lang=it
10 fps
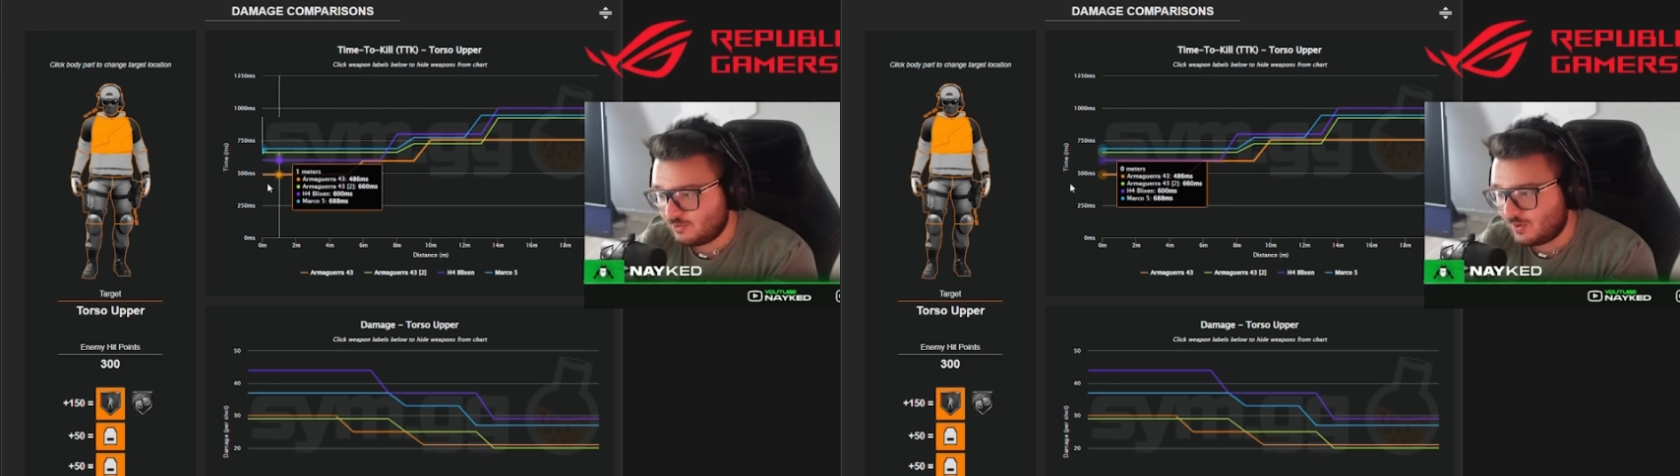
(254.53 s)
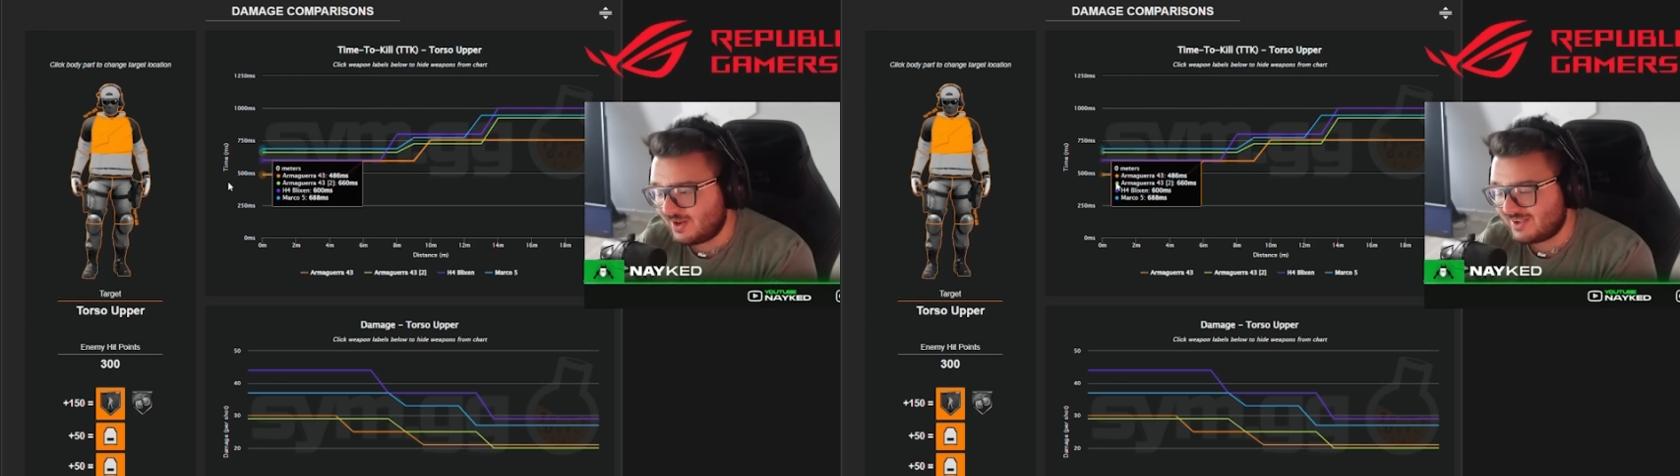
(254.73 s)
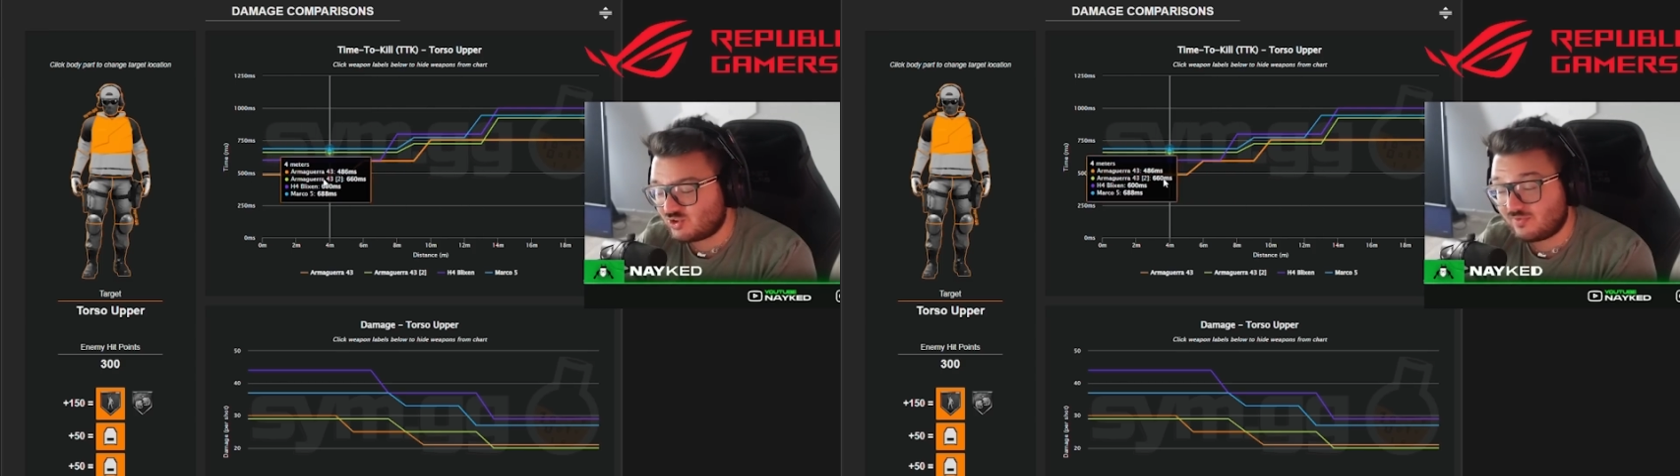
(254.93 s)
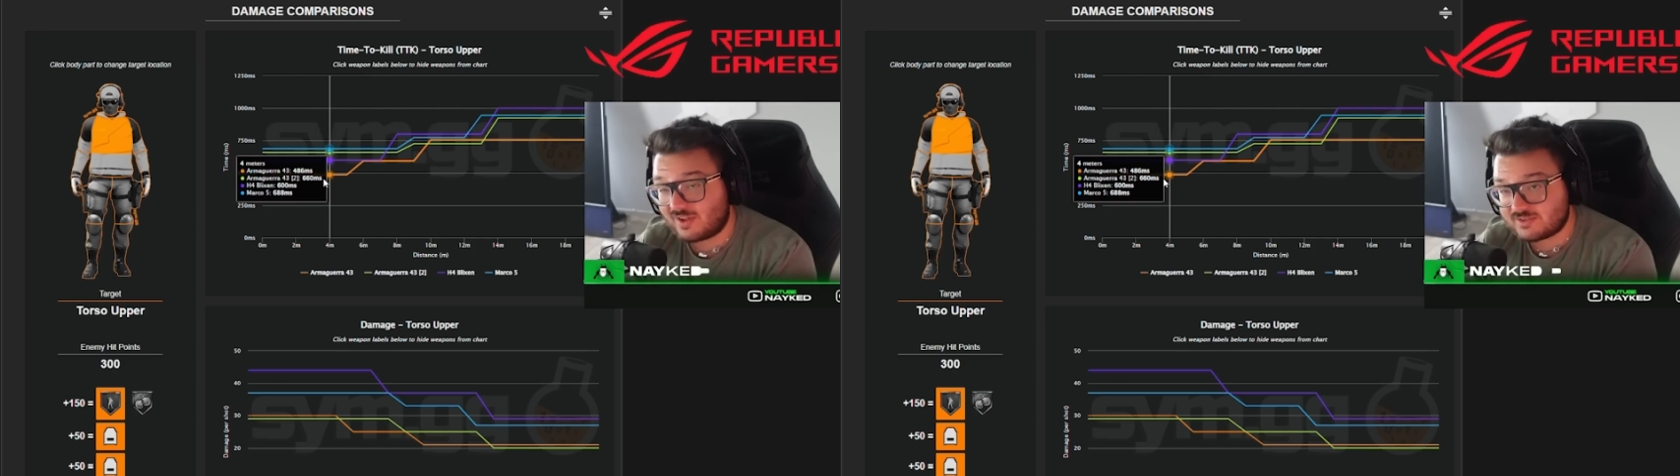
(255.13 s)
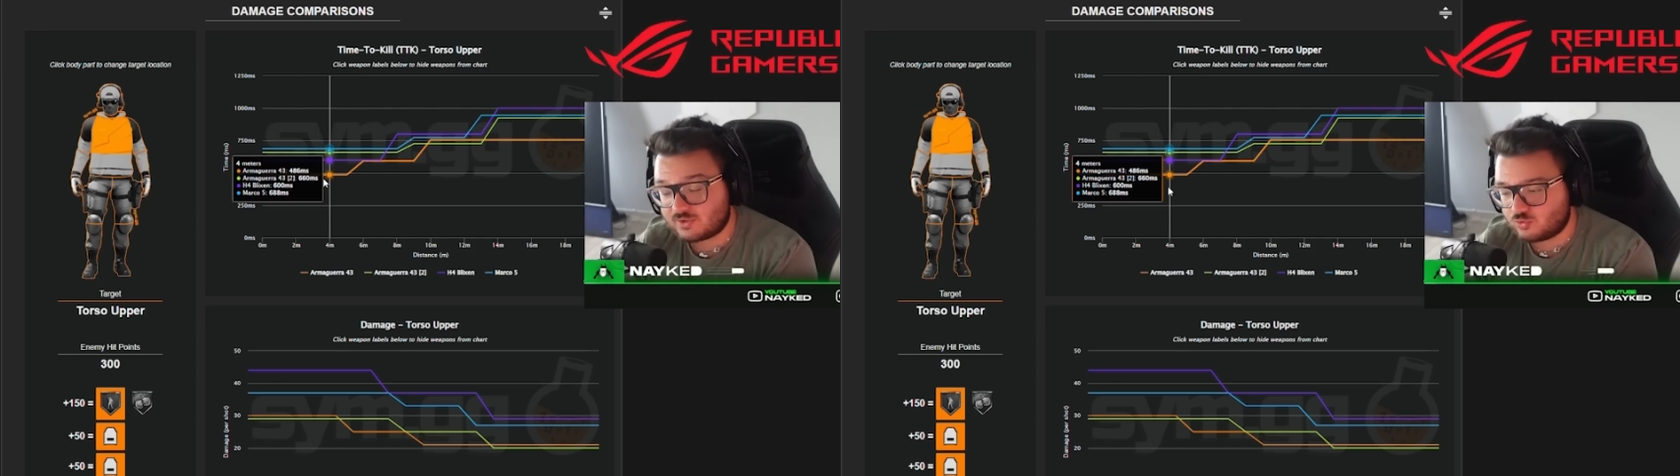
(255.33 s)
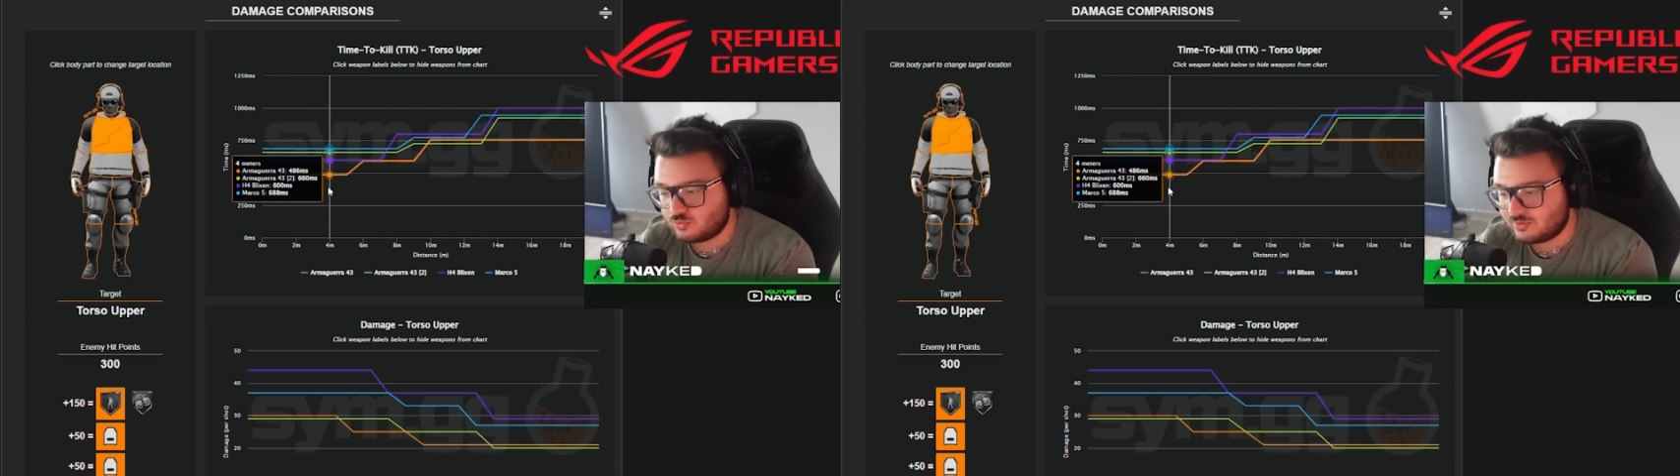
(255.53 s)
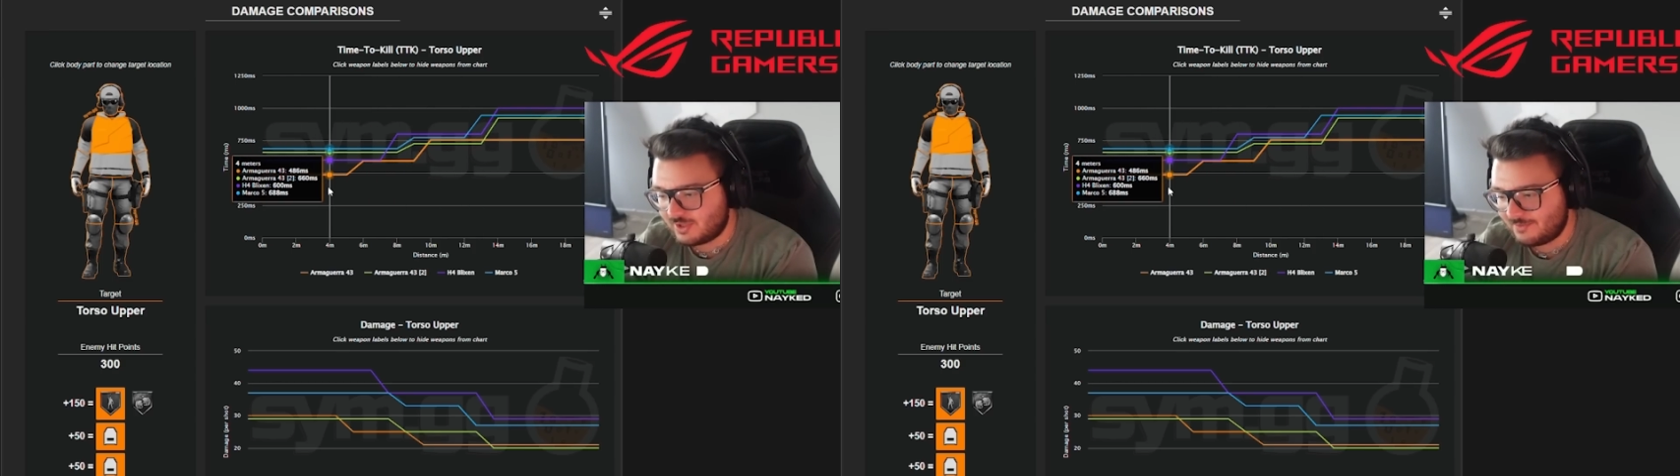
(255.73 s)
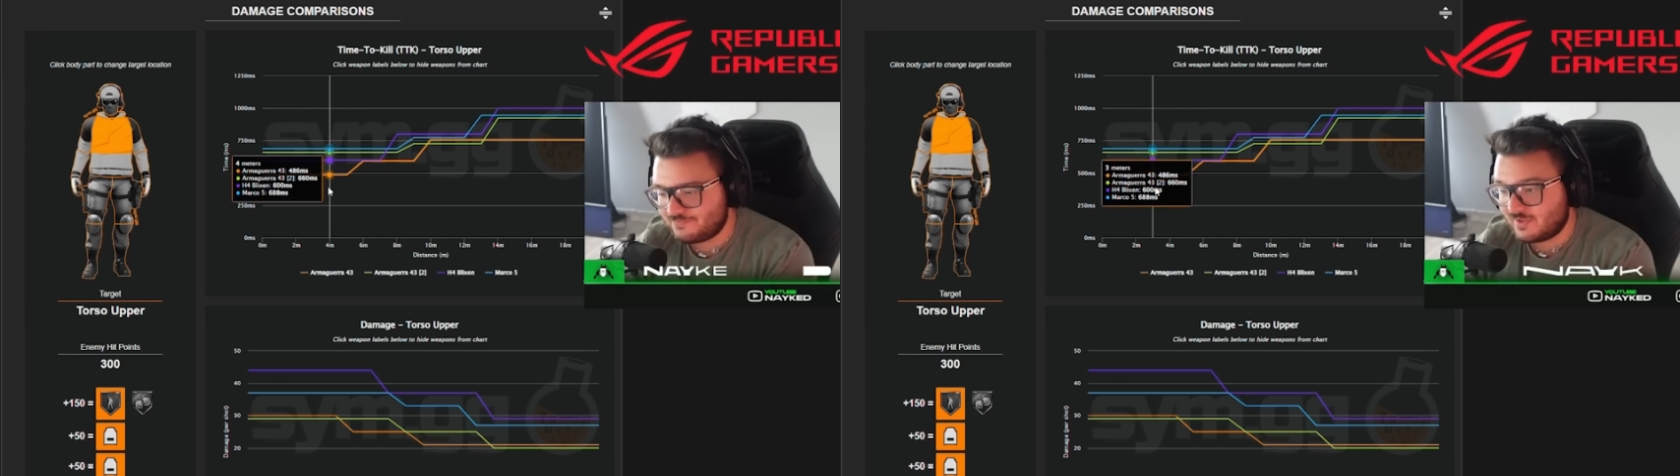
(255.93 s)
quella che sovrasta tutte